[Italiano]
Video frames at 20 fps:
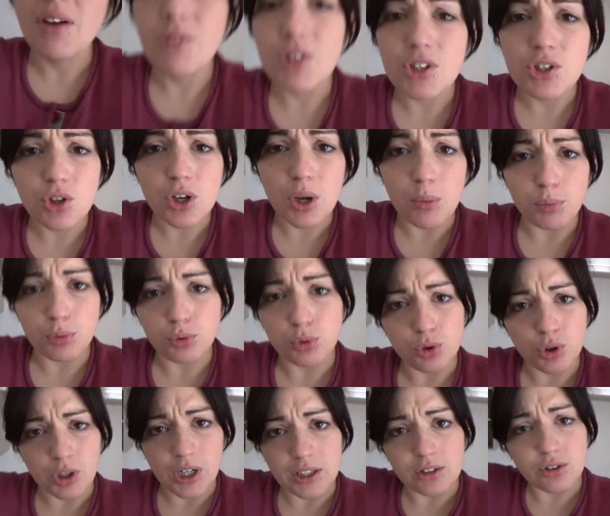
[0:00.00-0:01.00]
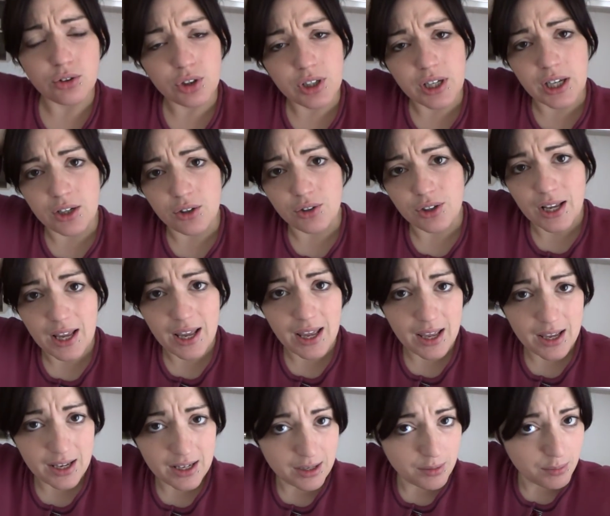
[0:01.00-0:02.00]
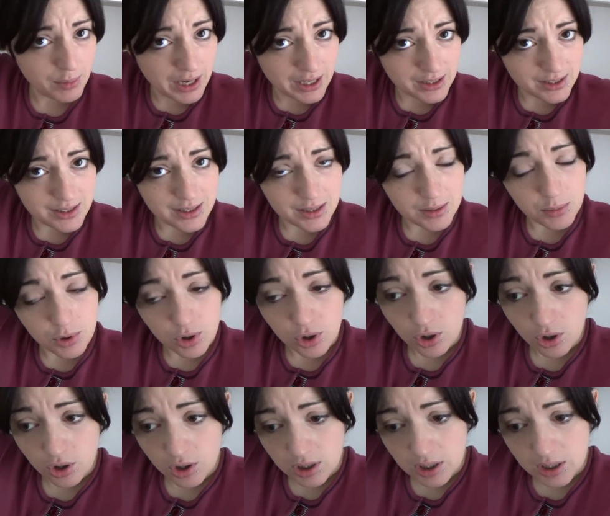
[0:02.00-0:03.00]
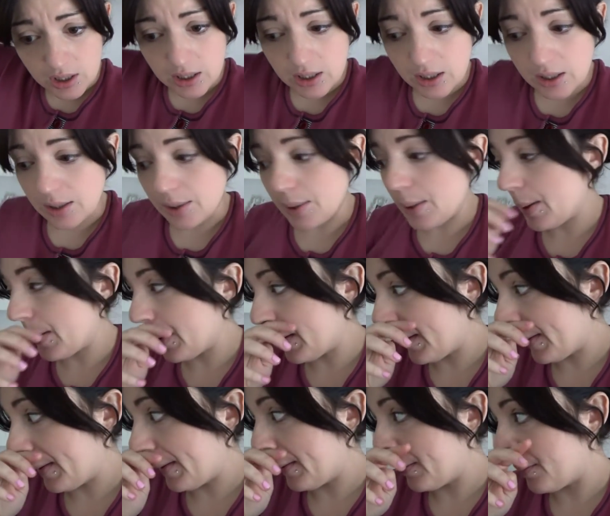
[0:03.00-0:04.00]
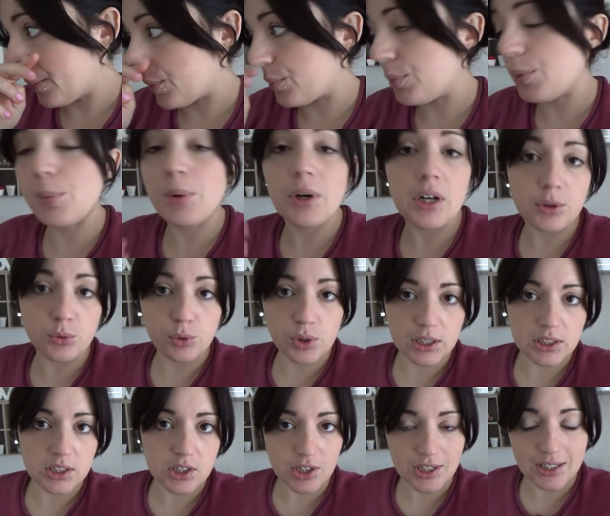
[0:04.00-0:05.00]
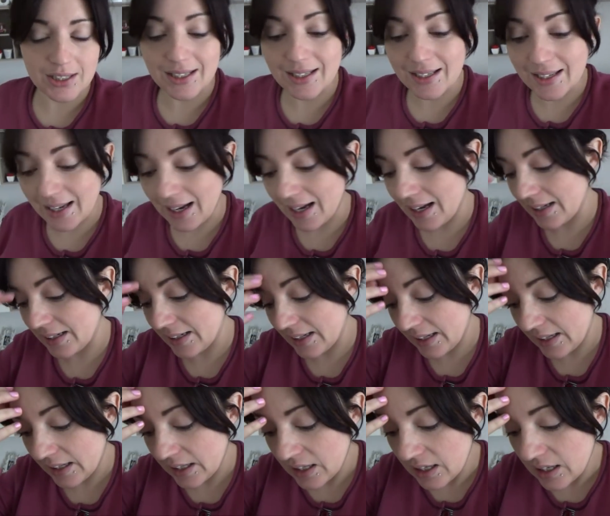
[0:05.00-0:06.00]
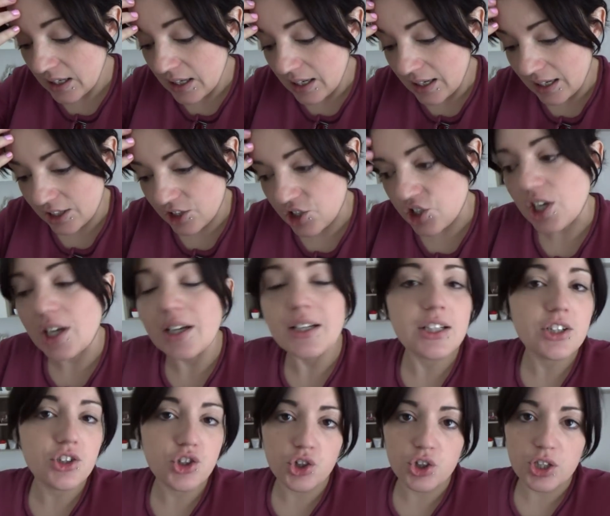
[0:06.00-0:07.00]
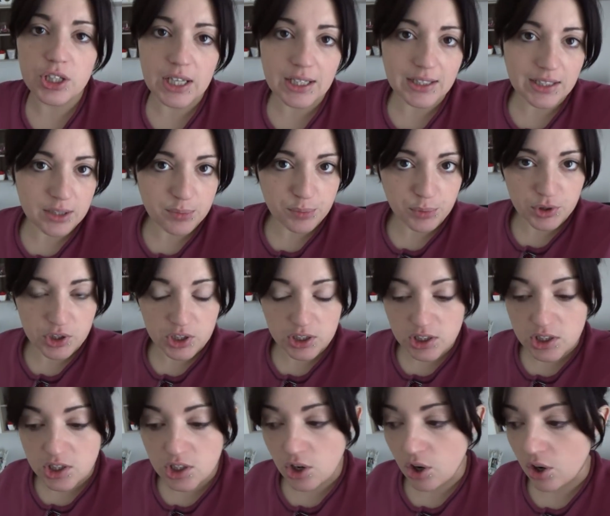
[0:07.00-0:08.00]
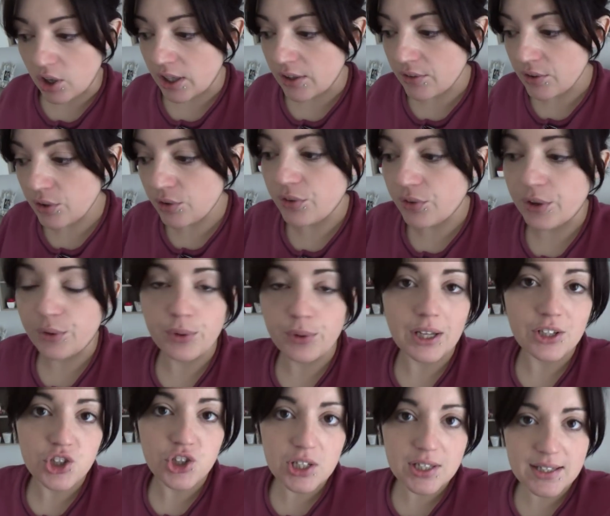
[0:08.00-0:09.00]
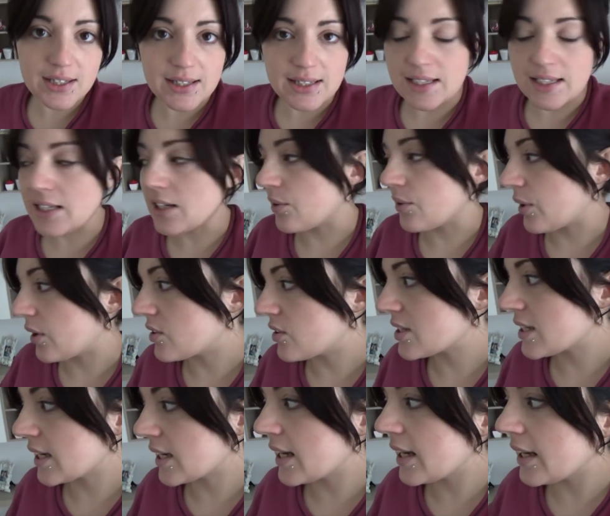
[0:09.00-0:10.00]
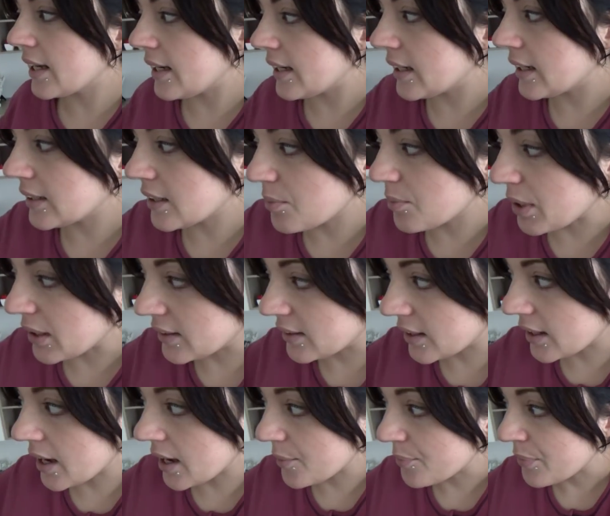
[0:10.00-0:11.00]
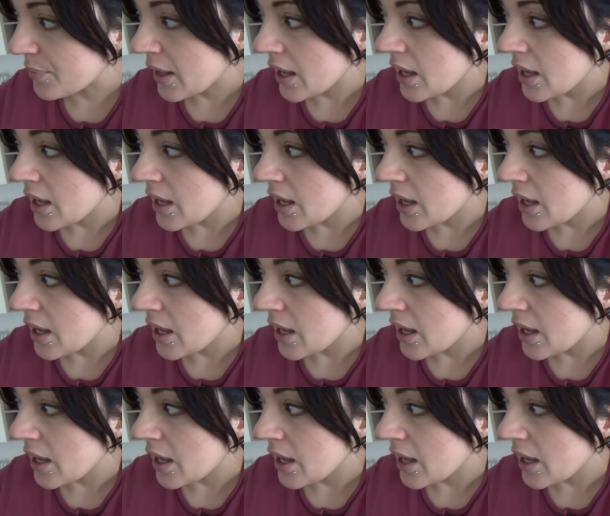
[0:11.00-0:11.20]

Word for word: visto che appunto ho letto che non è il massimo eh, proprio per l'educazione del cane lasciargli i giochi a disposizione volevo fare una cestina una cosa carina da mettere